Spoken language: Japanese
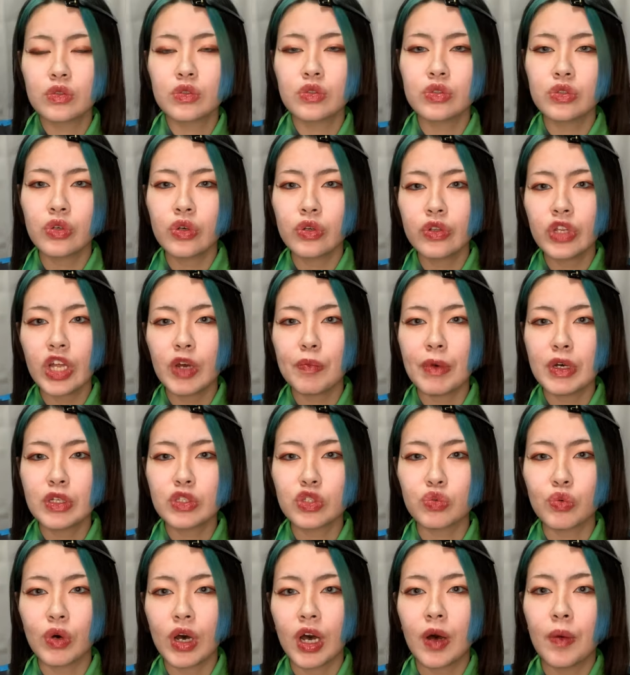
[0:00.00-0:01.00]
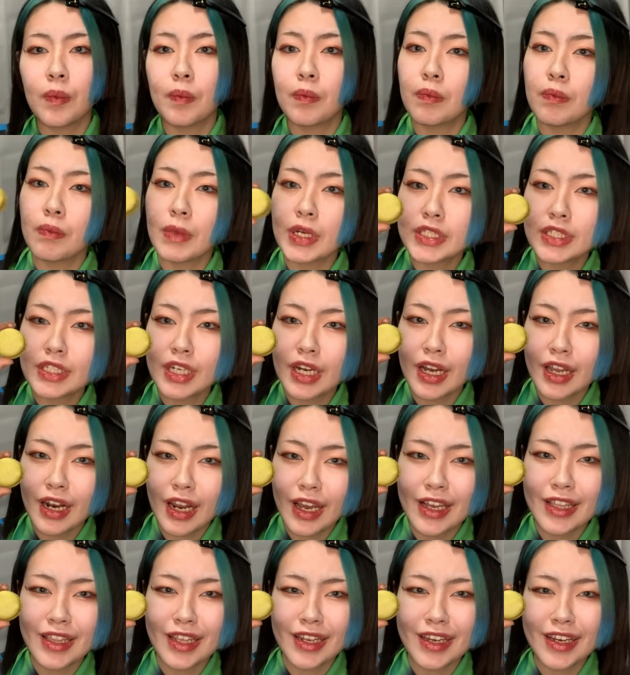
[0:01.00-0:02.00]
それではまずは抹茶か
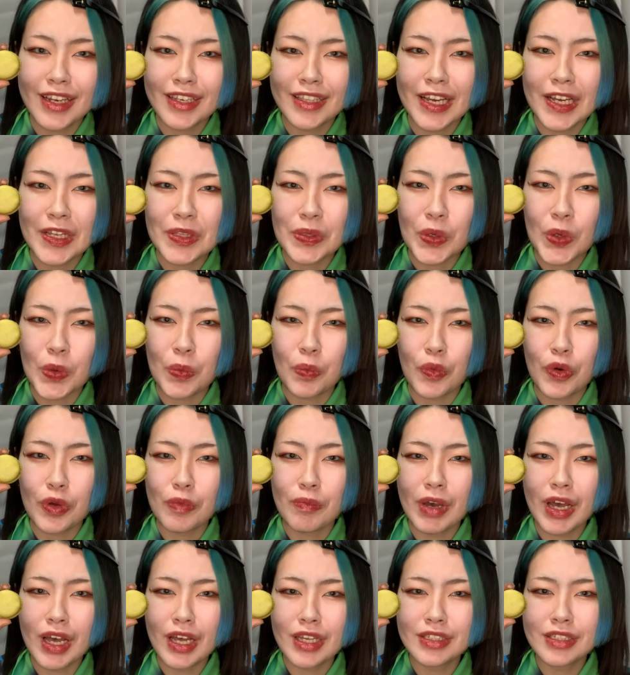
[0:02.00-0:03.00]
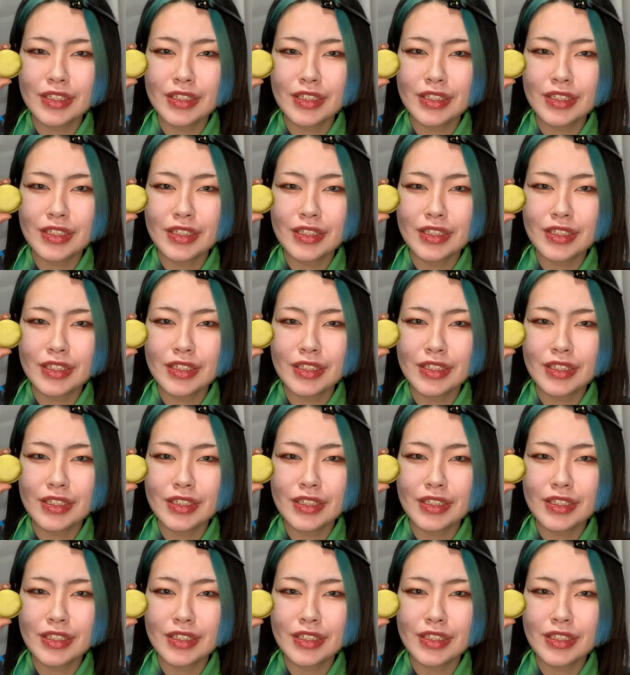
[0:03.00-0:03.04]
らいただきたいと思いま